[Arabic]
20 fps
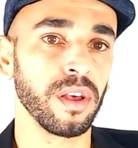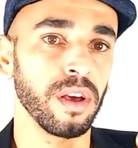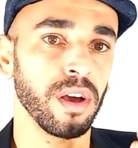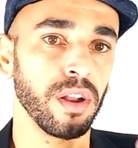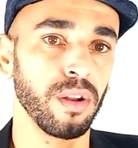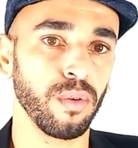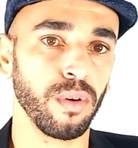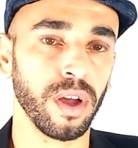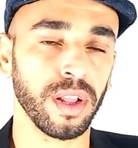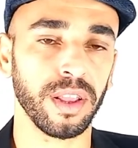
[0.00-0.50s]

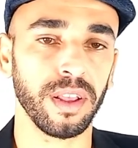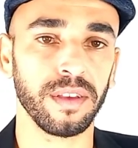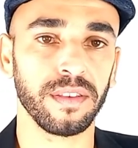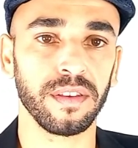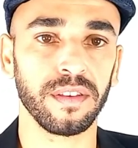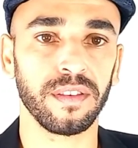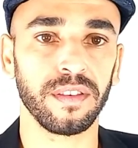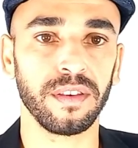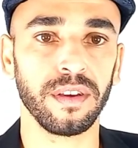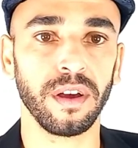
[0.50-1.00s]
النقاط
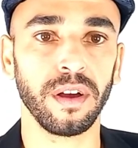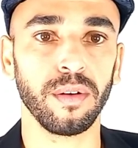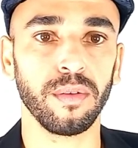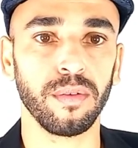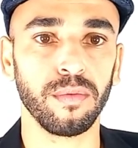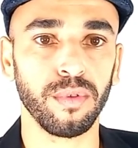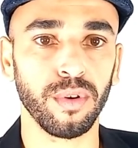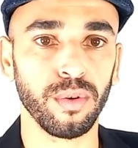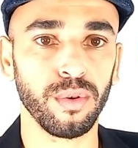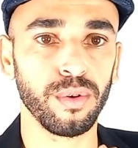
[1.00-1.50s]
الاساسيه
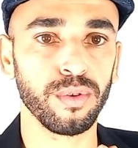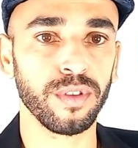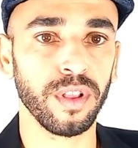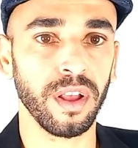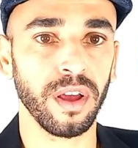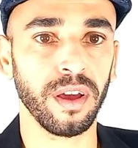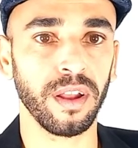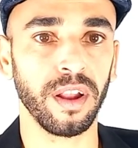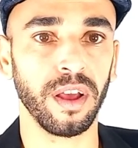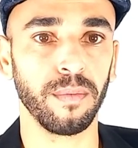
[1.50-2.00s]
ورؤوس
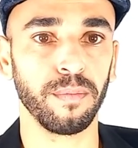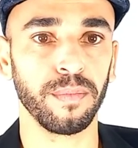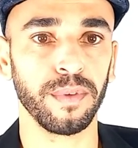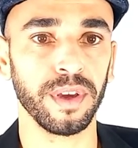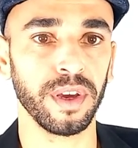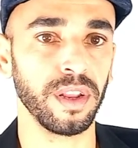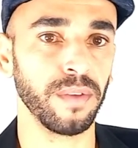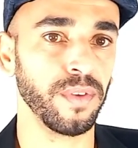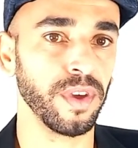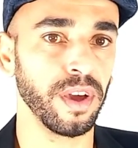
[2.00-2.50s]
الاقلام
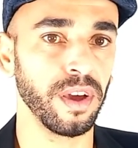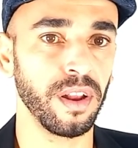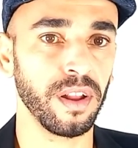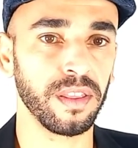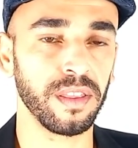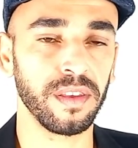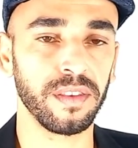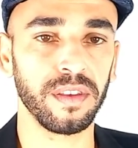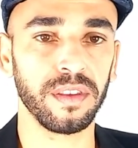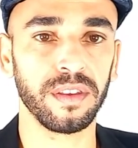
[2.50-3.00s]
يعني في حاله
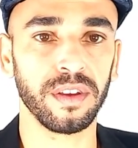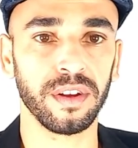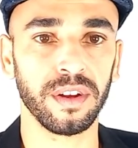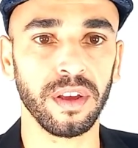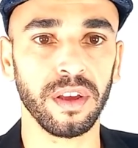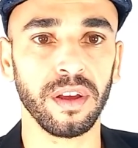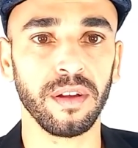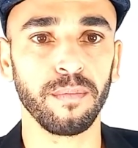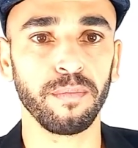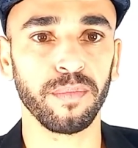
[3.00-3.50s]
نسيت
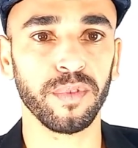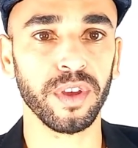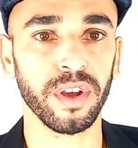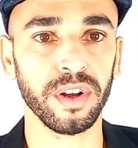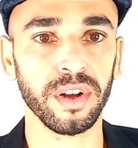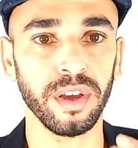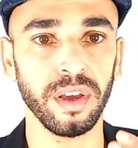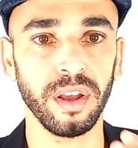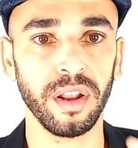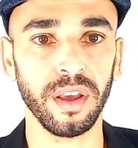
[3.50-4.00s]
شيء
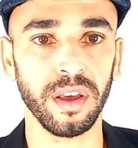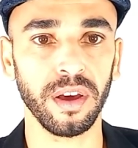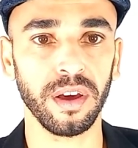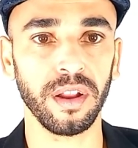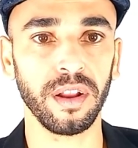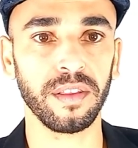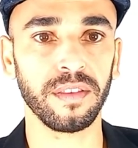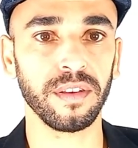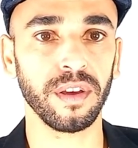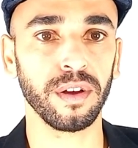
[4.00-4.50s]
ترجع اليها
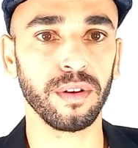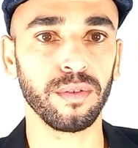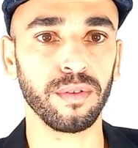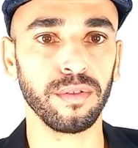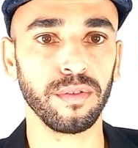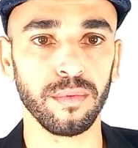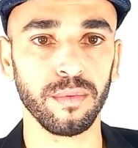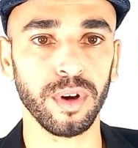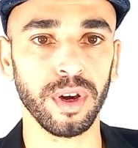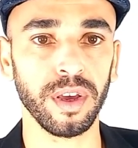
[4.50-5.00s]
للتاكد
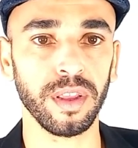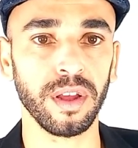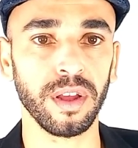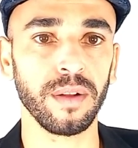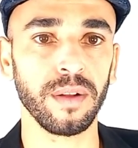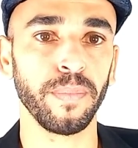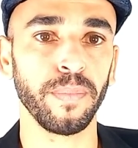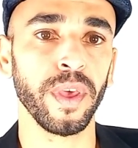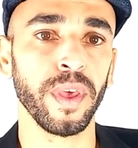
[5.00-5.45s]
وايضا